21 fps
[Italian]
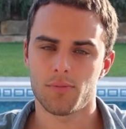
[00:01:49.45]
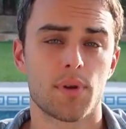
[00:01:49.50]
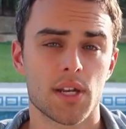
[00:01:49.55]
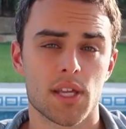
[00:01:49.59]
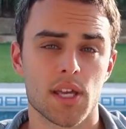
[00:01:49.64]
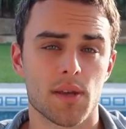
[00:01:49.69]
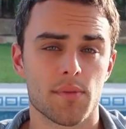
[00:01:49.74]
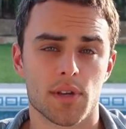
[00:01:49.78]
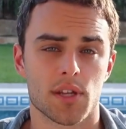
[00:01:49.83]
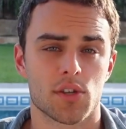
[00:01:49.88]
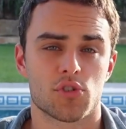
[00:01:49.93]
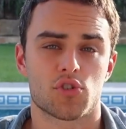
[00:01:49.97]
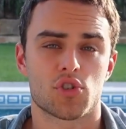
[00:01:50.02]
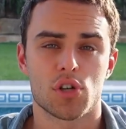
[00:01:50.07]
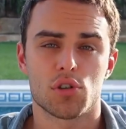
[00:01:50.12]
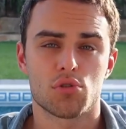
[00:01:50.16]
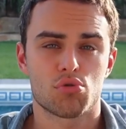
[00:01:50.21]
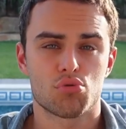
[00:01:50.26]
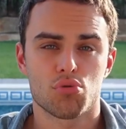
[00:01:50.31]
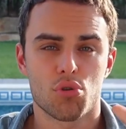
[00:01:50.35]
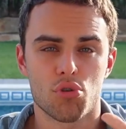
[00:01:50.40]
Perché? Perché c'è
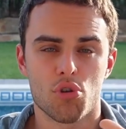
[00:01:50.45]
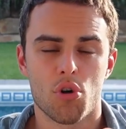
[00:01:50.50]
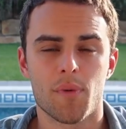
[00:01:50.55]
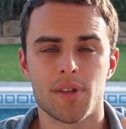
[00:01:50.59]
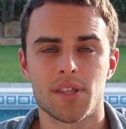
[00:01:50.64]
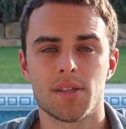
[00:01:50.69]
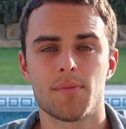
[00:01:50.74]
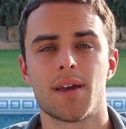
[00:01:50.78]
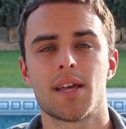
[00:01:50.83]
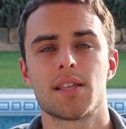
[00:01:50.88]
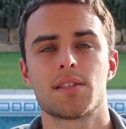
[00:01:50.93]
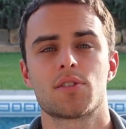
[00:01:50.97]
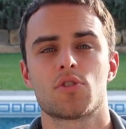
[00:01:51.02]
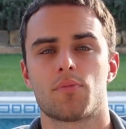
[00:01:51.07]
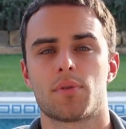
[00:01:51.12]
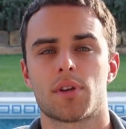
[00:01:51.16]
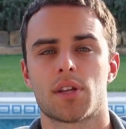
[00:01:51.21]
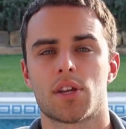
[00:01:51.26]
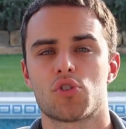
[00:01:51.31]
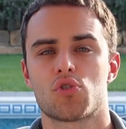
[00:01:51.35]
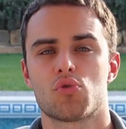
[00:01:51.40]
il suo nome di mezzo,
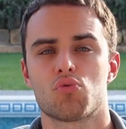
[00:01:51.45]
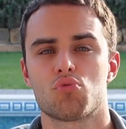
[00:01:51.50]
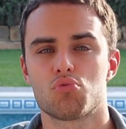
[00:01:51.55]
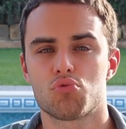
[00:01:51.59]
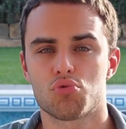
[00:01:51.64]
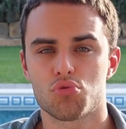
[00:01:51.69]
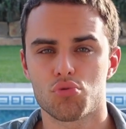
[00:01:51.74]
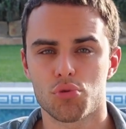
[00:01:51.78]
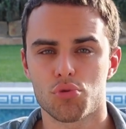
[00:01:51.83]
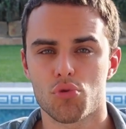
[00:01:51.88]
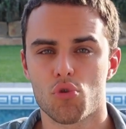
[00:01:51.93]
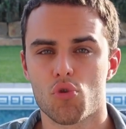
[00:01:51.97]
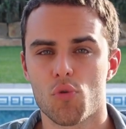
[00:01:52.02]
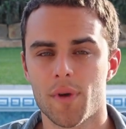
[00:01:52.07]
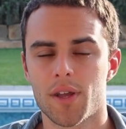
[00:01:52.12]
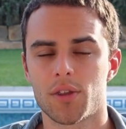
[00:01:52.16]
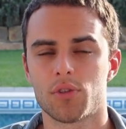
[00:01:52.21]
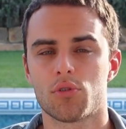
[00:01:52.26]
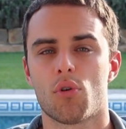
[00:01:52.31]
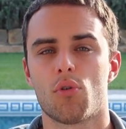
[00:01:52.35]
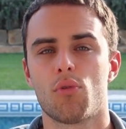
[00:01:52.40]
perché c'è un suo
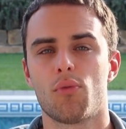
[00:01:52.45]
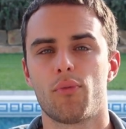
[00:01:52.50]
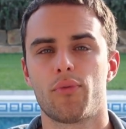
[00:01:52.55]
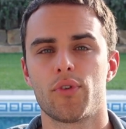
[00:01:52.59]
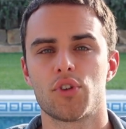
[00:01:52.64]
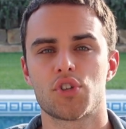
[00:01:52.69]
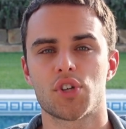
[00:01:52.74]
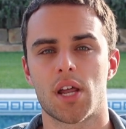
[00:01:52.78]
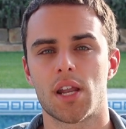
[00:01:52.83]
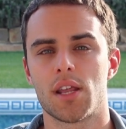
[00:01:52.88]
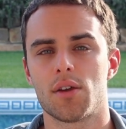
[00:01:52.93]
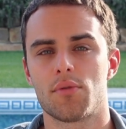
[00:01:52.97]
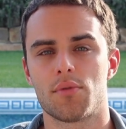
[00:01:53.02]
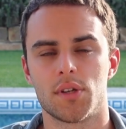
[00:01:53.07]
documento ufficiale,